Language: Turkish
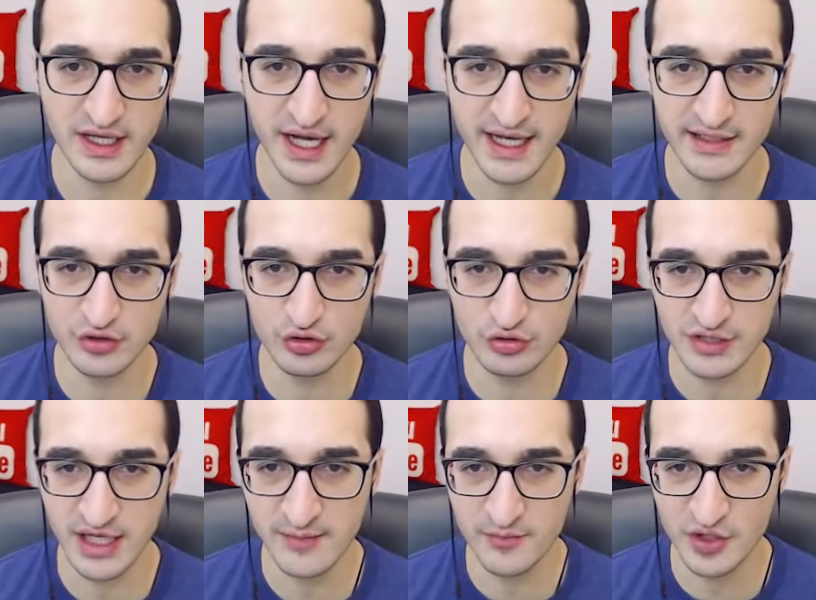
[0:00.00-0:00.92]
Haydi
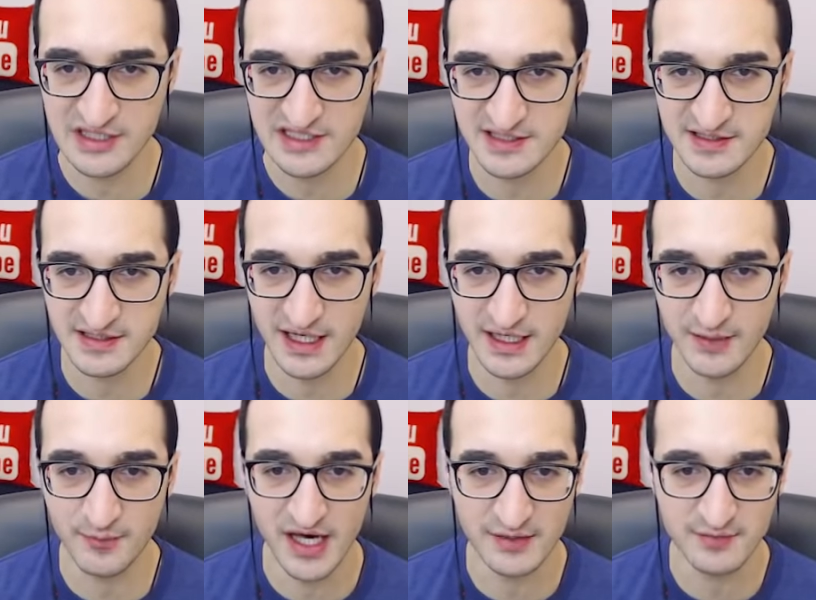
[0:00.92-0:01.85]
Yurkan bir asist daha
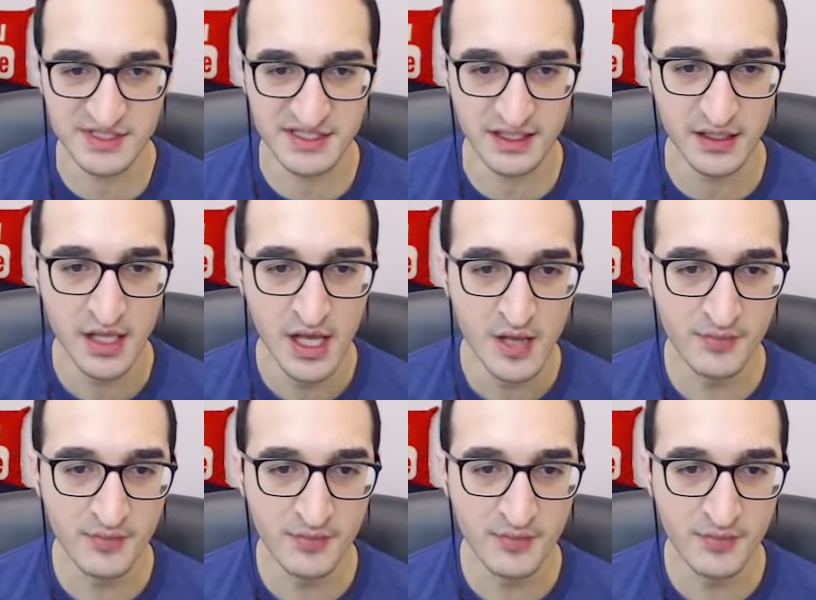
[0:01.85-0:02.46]
yapar mısın?